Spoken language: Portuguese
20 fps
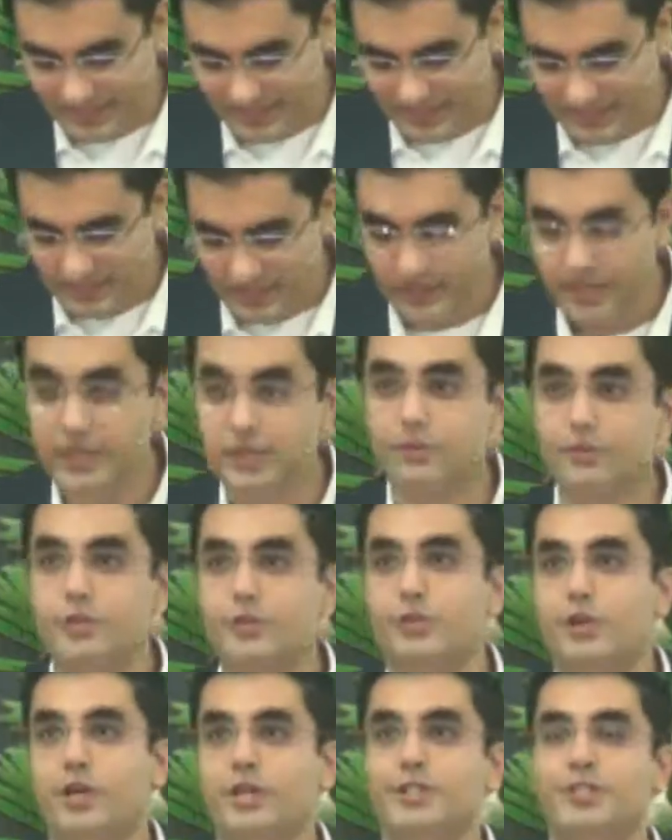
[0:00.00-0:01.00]
Queridos,
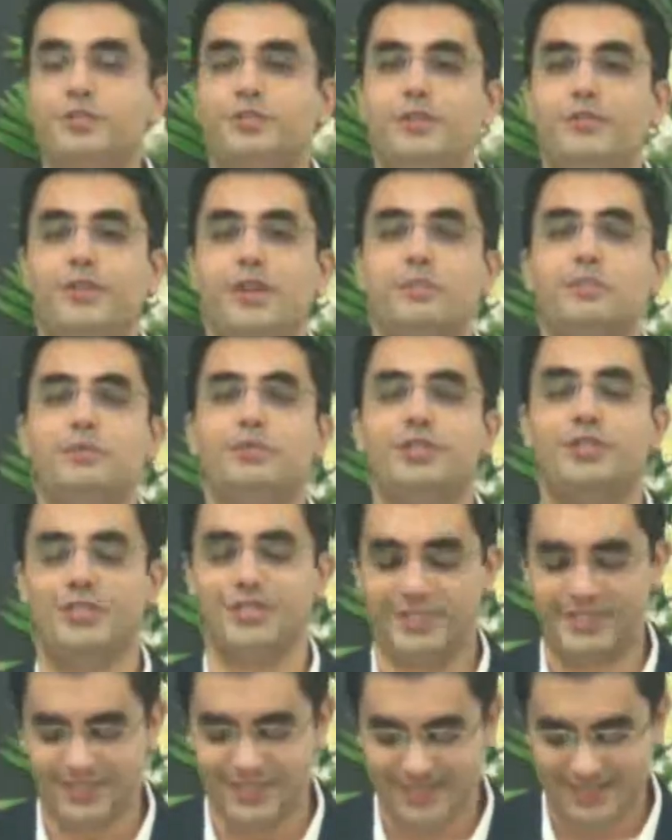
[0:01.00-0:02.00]
nós vivemos
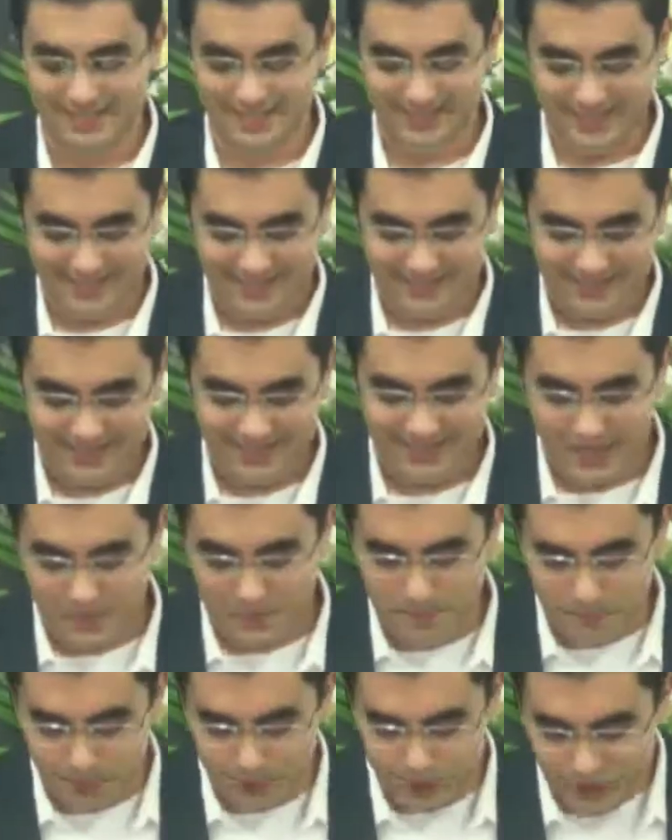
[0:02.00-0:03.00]

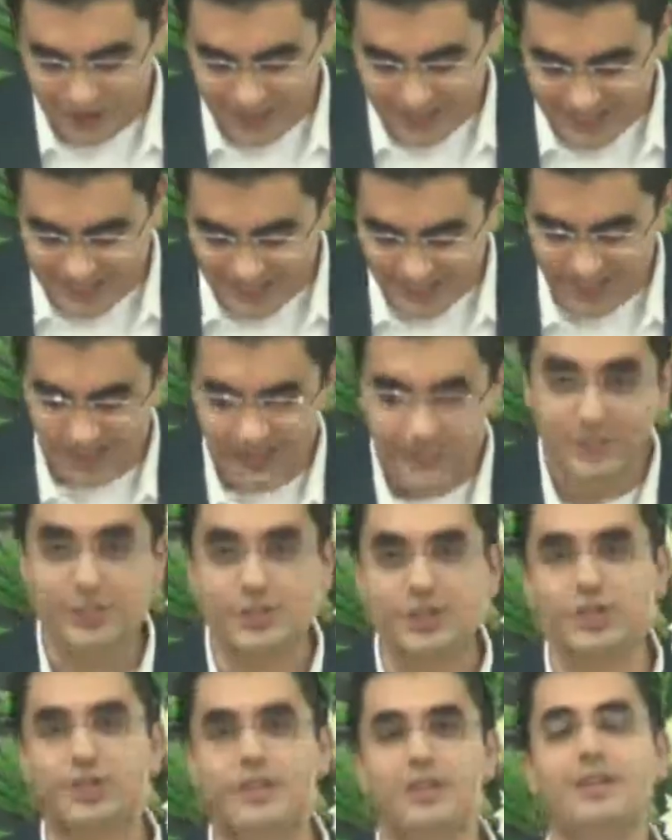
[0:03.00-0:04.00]
tempos de
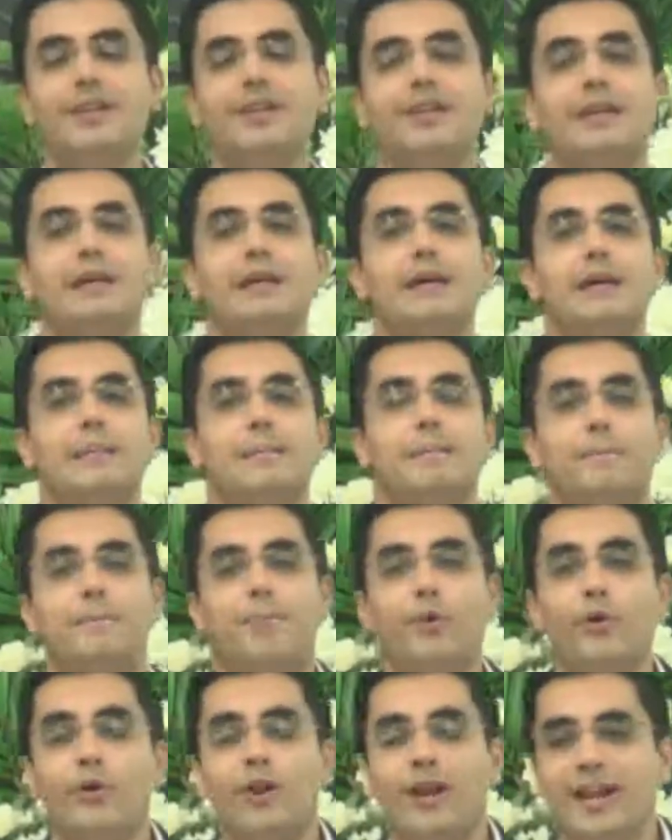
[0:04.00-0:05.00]
grande
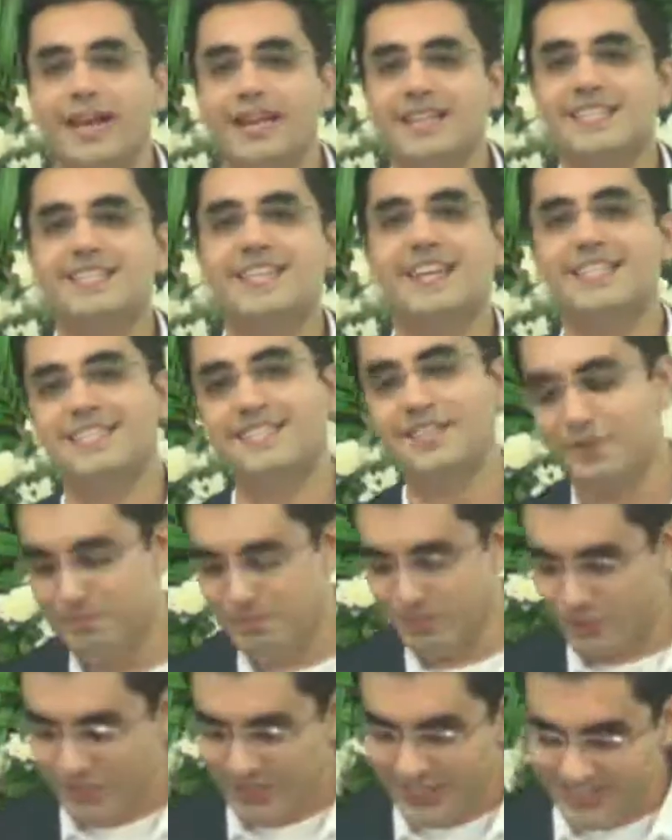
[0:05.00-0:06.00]
polarização
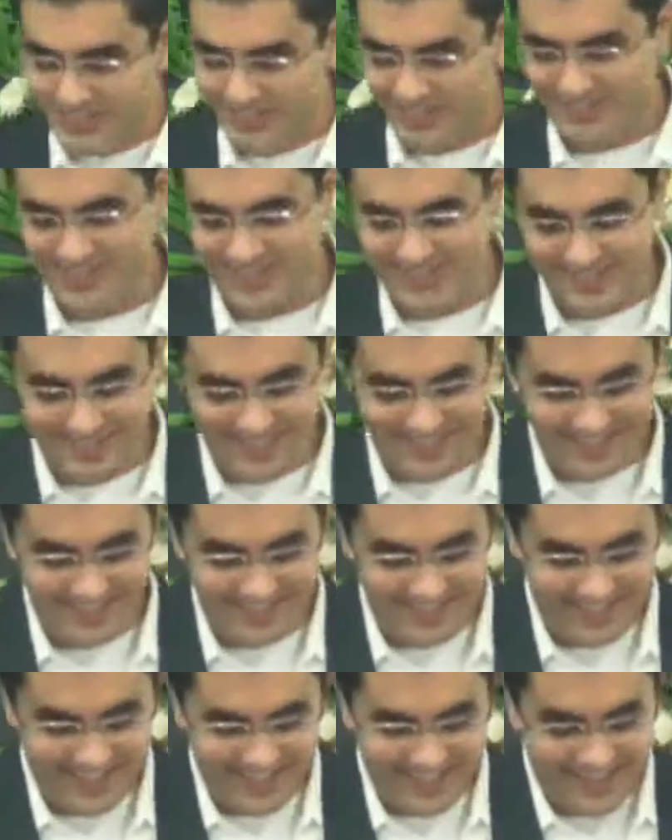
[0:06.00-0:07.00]
política e
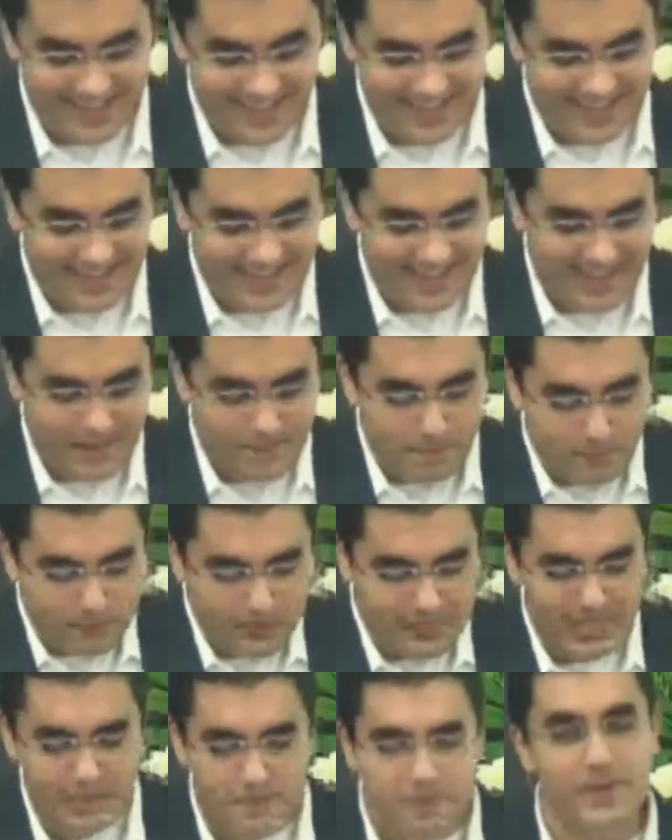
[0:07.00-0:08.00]
é bom
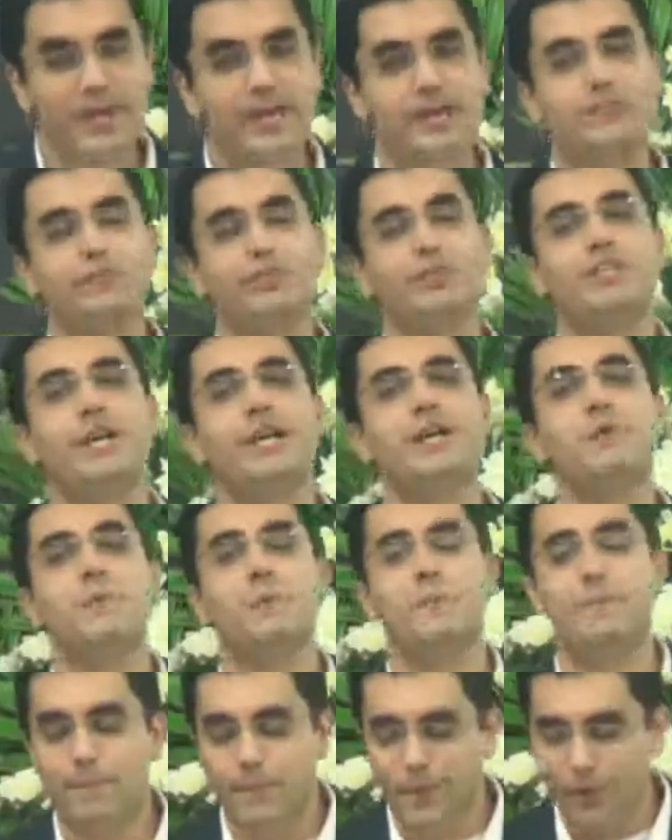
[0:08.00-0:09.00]
sabermos aí um
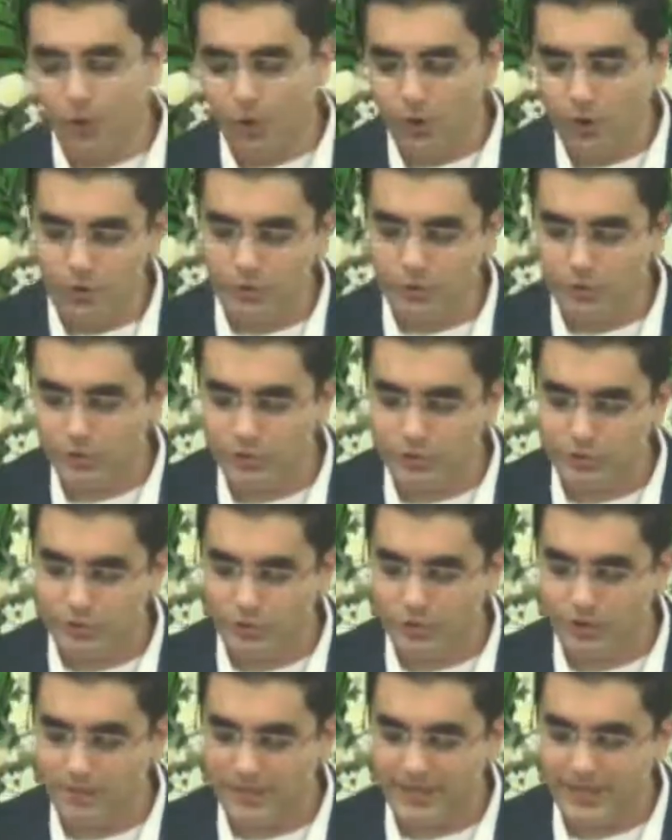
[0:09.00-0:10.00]
pouco
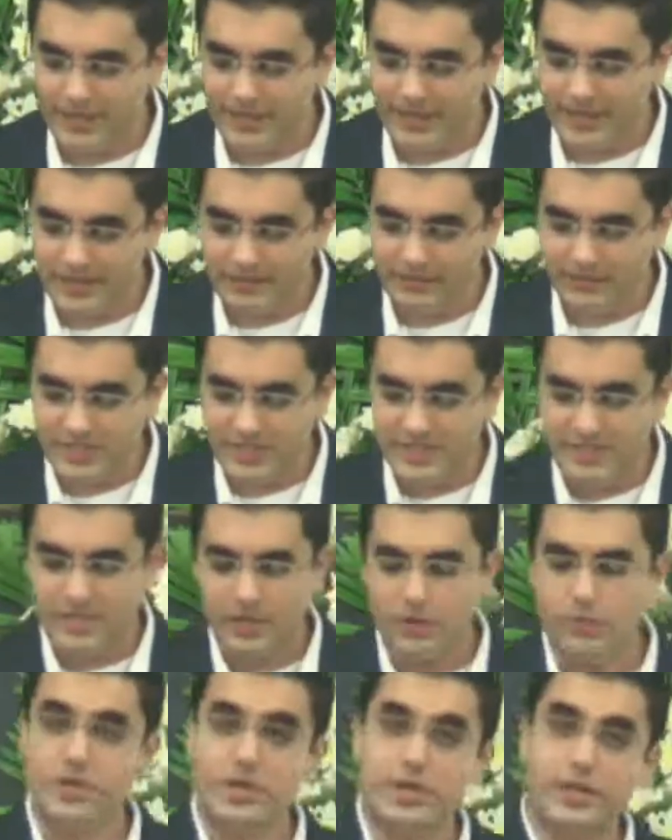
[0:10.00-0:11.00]
sobre a
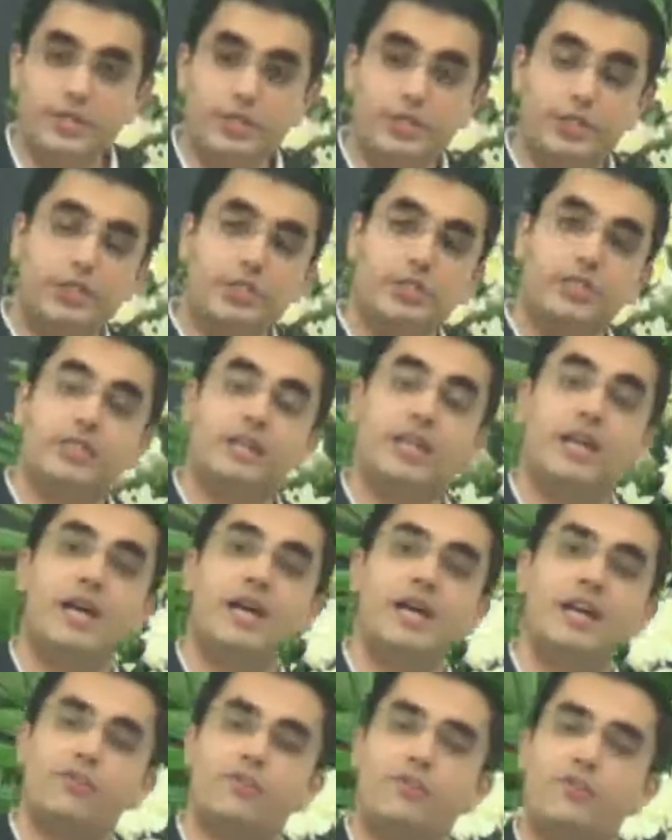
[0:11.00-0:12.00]
visão cristã
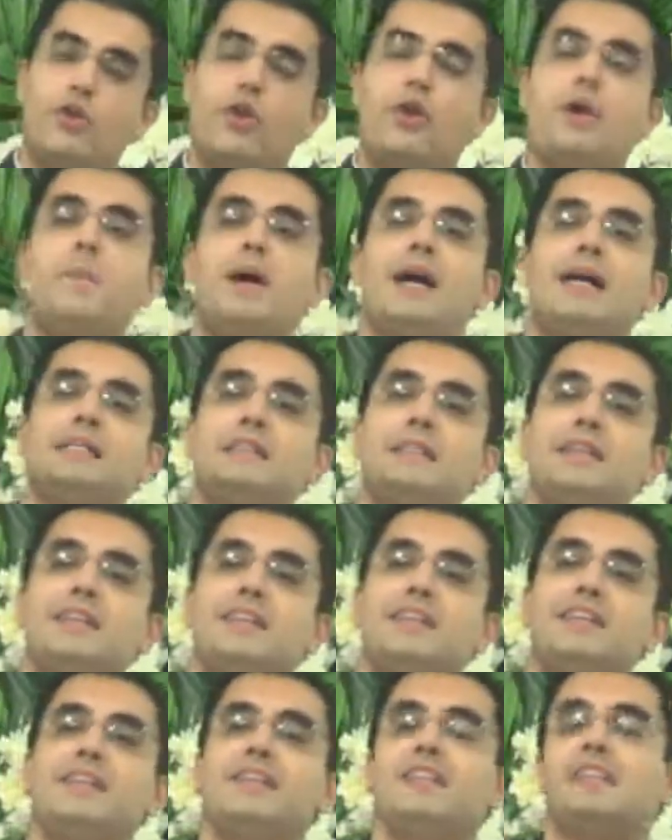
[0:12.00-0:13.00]
reformada
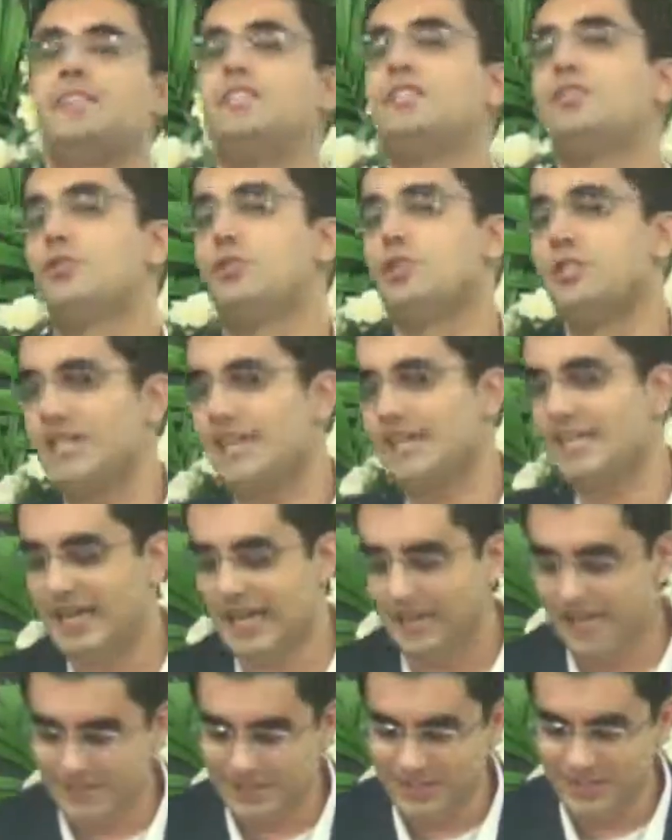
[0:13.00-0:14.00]
de
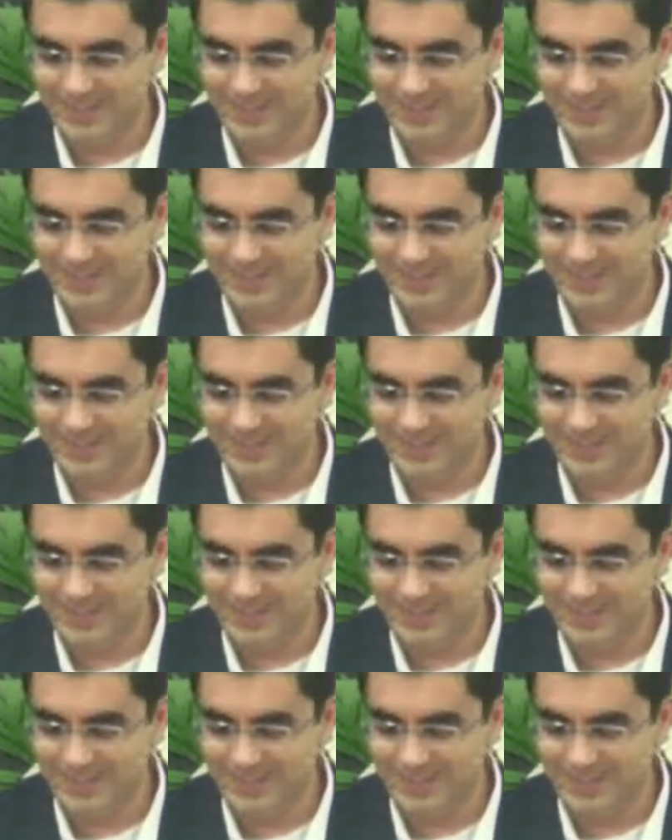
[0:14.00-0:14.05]
sociedade.